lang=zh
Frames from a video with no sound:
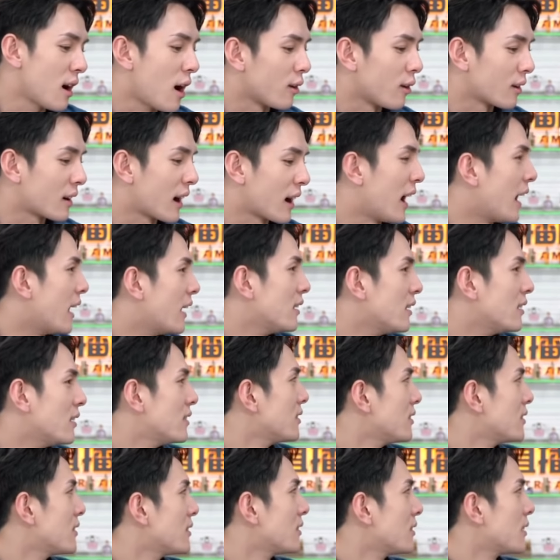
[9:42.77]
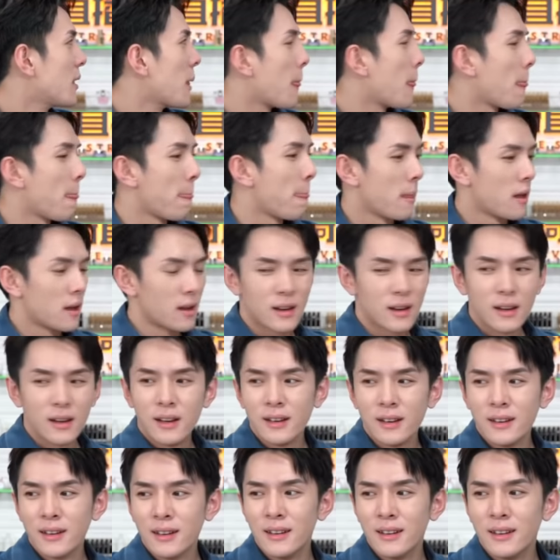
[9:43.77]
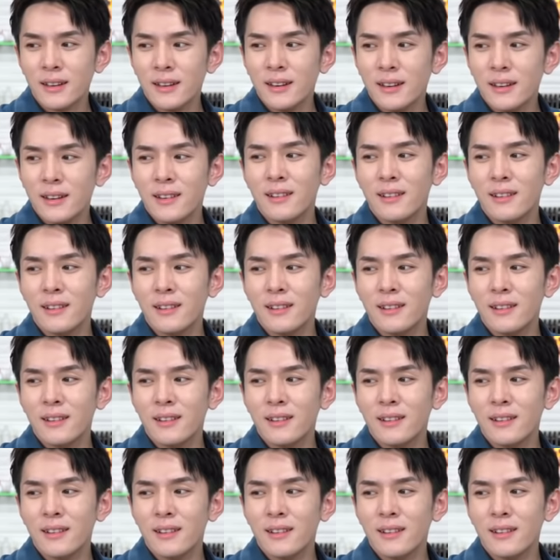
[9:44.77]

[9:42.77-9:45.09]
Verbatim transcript: 好看。就是期待超长。